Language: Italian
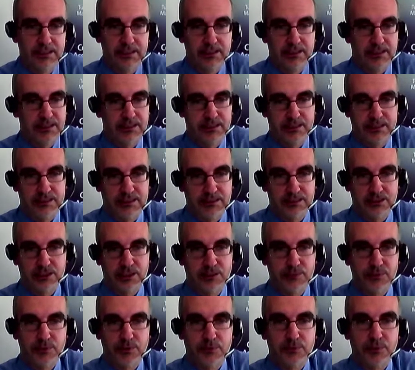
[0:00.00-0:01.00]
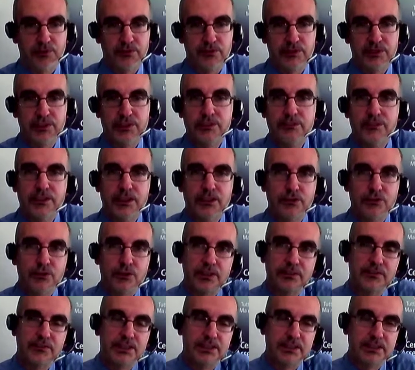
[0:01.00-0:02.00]
eh, diciamo, profitti vengono
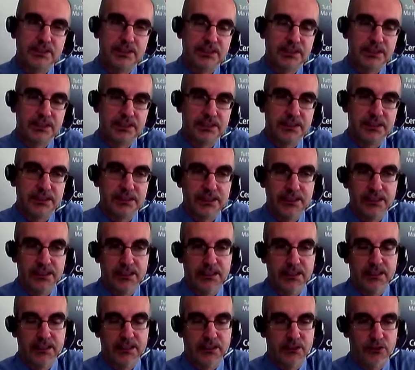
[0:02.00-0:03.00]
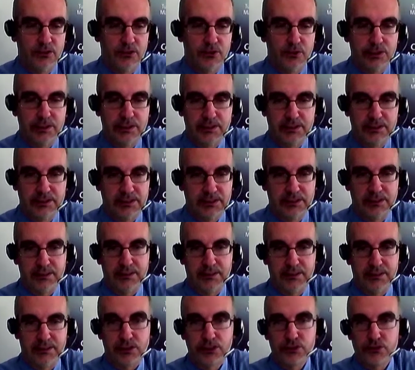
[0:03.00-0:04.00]
reinvestiti o in, uh,
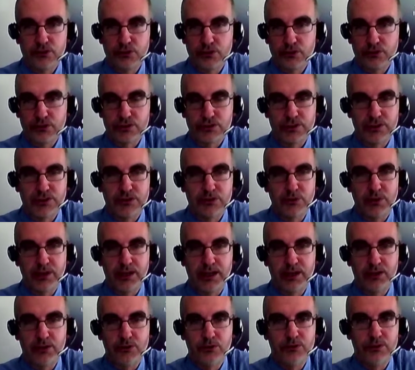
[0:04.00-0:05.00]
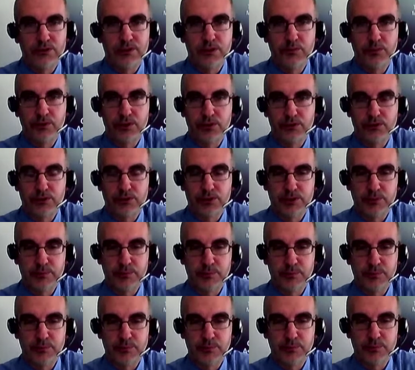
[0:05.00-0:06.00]
in risorse, know-how e laboratori di
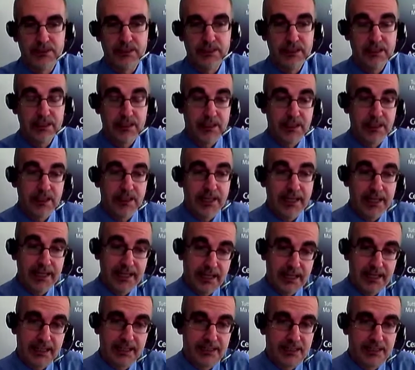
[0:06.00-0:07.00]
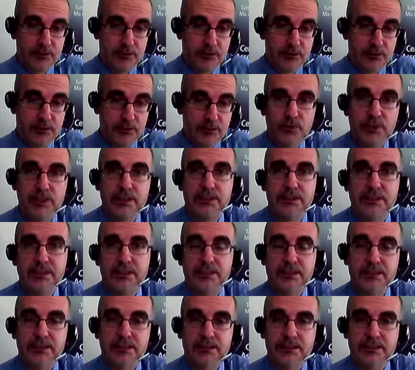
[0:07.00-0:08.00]
prova, e anche comunque in,
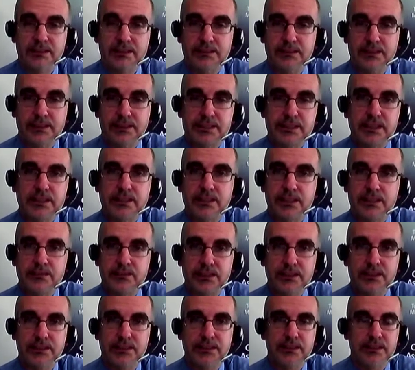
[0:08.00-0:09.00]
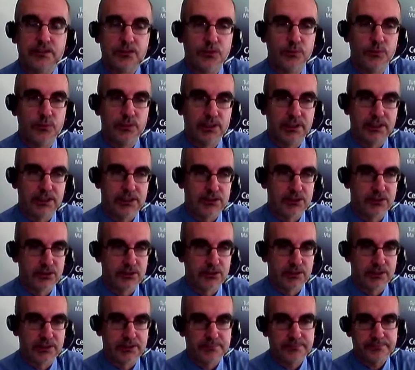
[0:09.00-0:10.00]
uh, in iniziative di
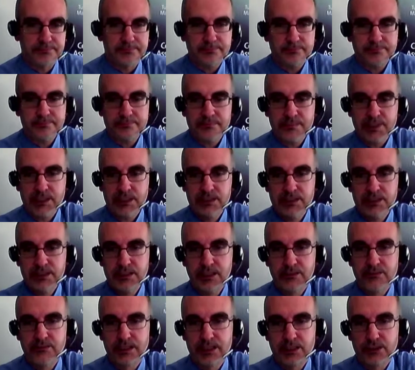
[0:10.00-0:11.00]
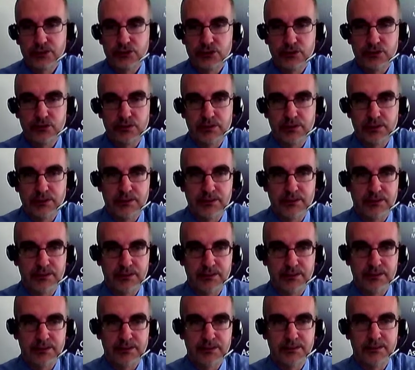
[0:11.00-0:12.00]
comunicazione, sia verso il,
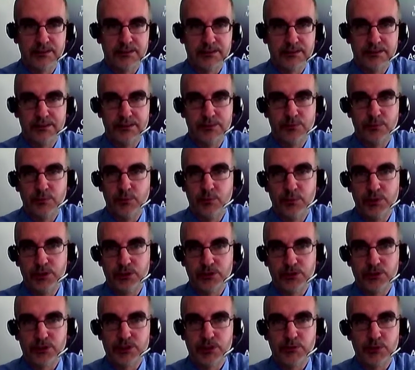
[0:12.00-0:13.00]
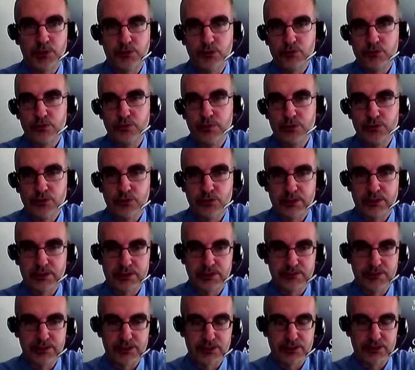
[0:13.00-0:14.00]
eh, il pubblico, diciamo, il consumatore,
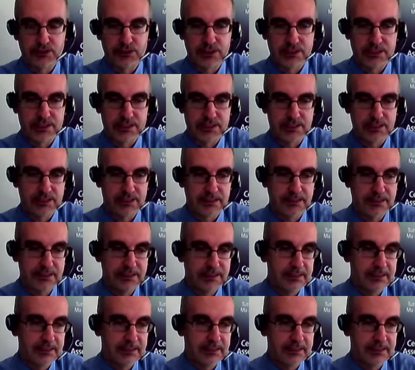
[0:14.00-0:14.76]
sia verso le aziende.